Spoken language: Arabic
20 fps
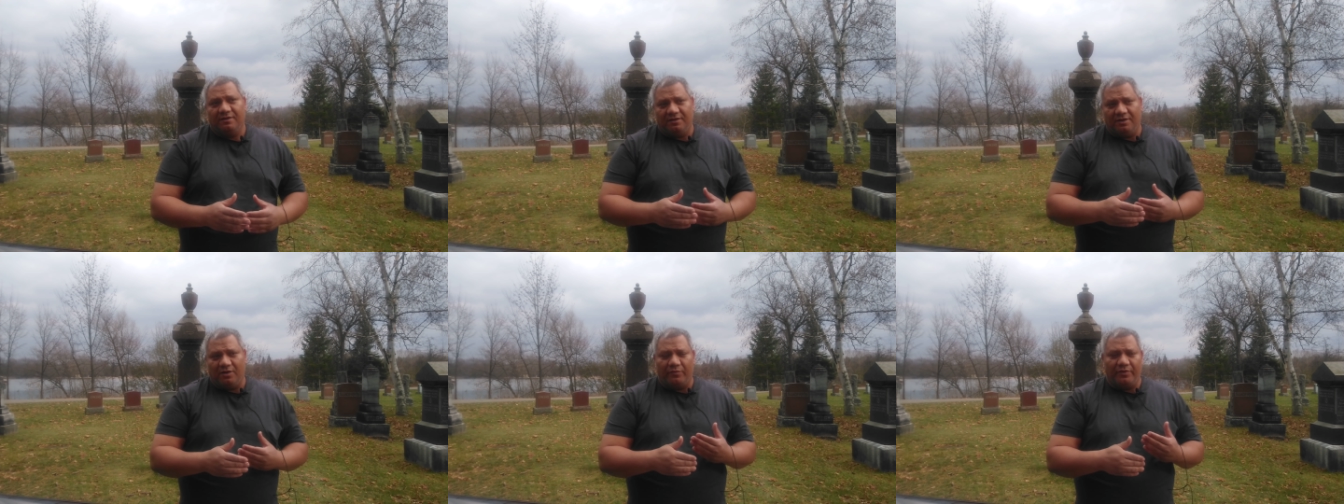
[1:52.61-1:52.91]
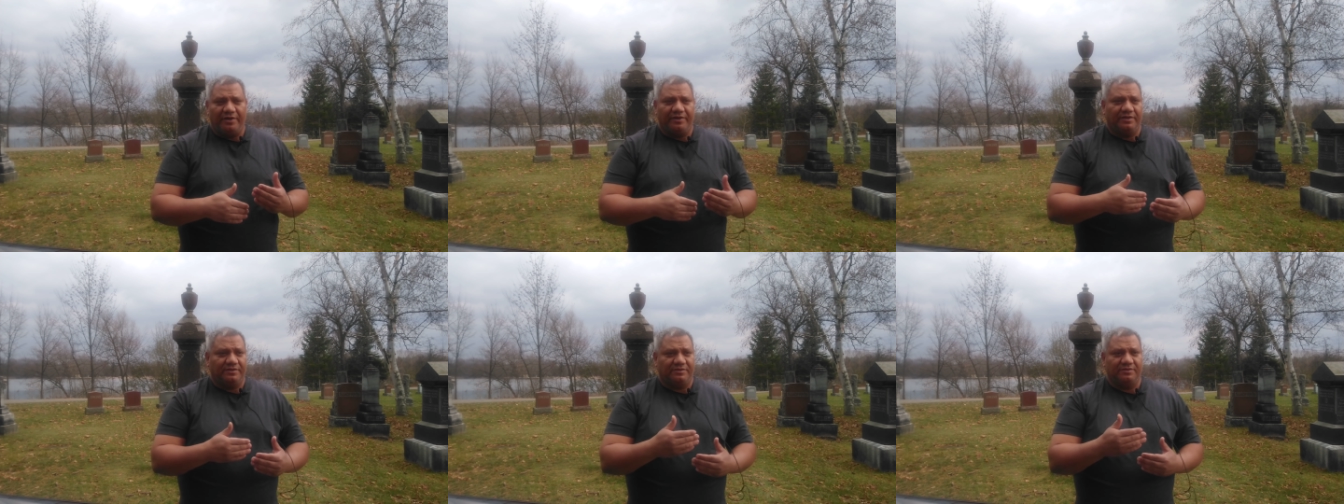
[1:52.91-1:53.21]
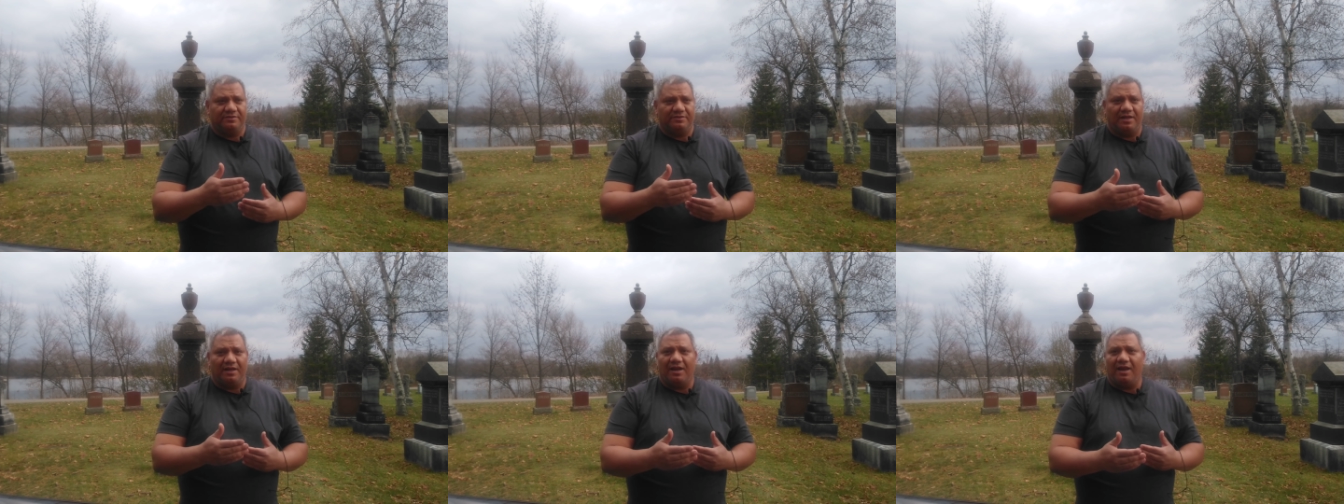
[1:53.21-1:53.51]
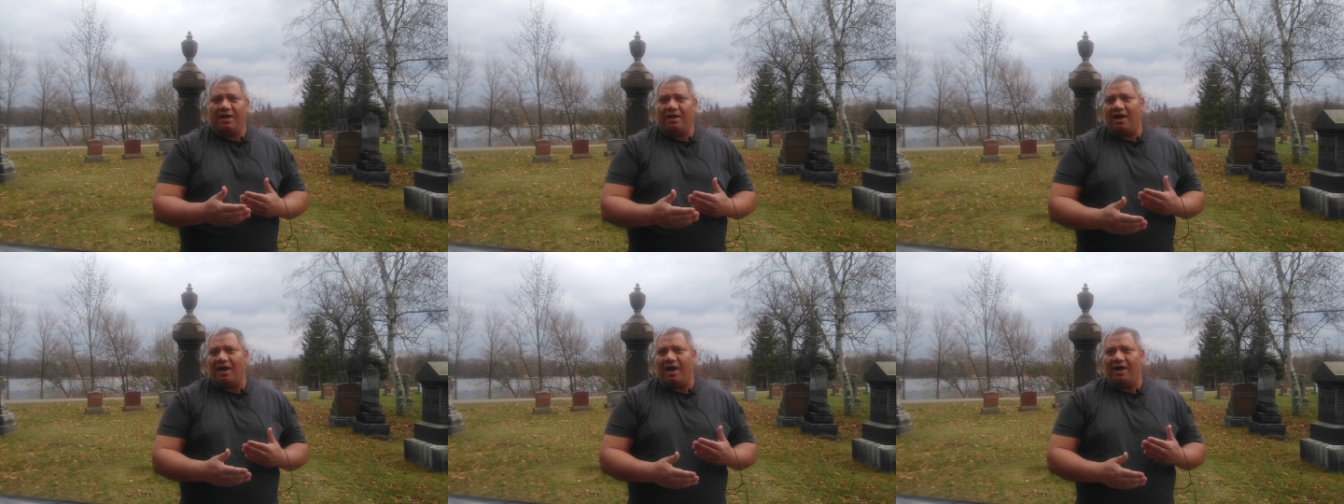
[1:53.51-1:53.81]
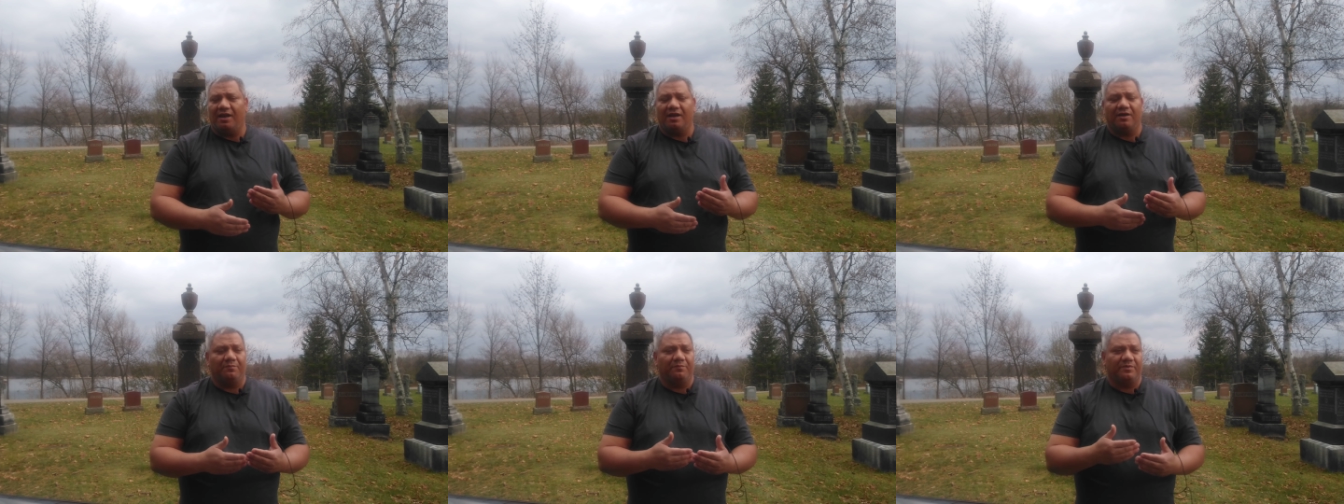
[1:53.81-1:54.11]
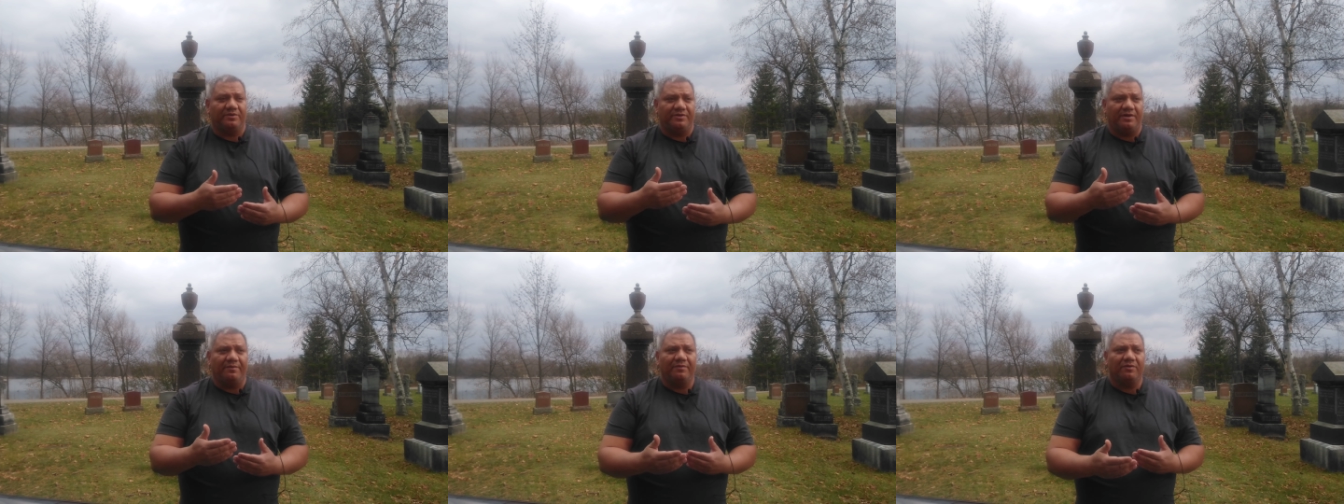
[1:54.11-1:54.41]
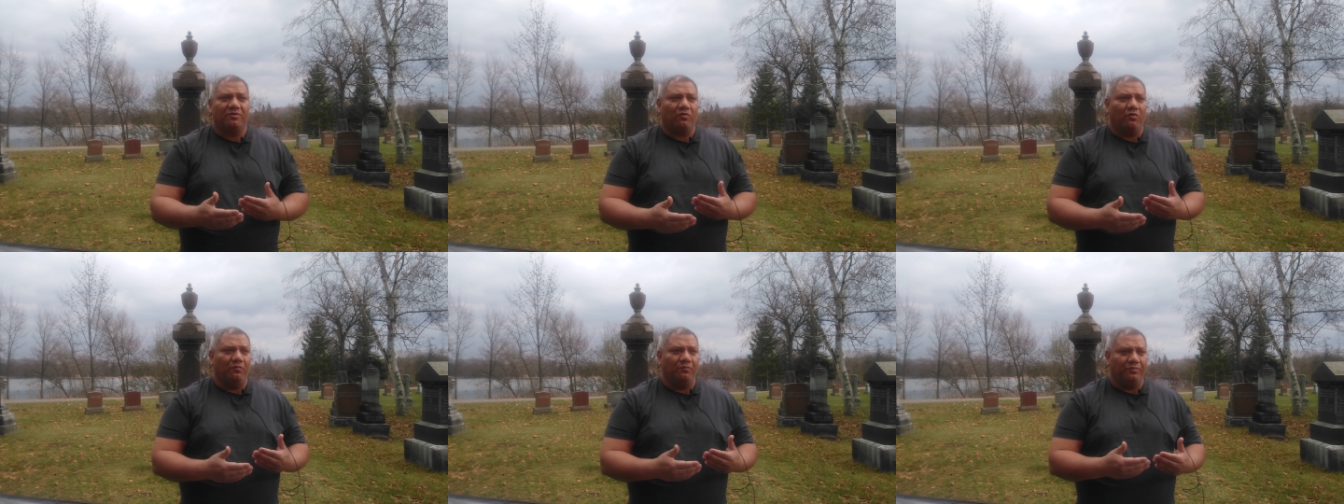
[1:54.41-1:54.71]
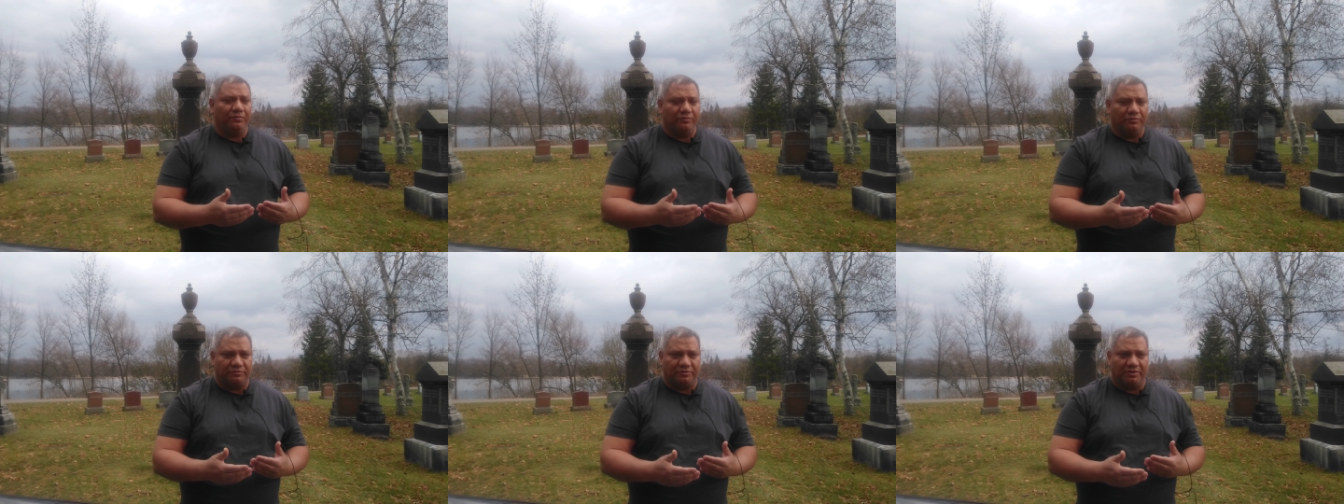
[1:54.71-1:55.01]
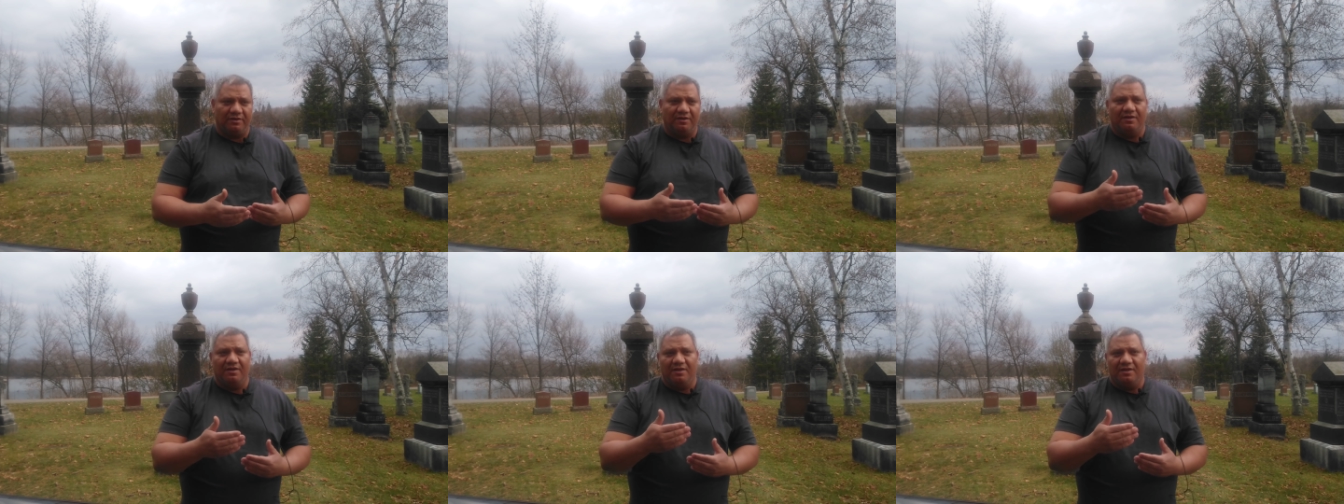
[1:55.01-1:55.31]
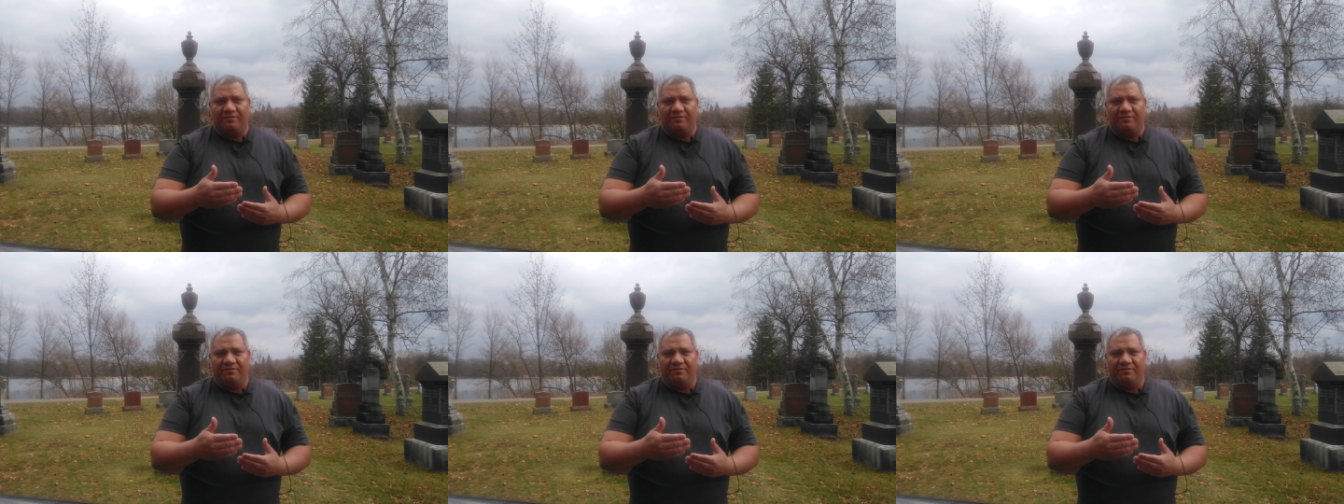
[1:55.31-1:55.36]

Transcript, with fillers: لو احنا ادينا لها على برنامج كمبيوتر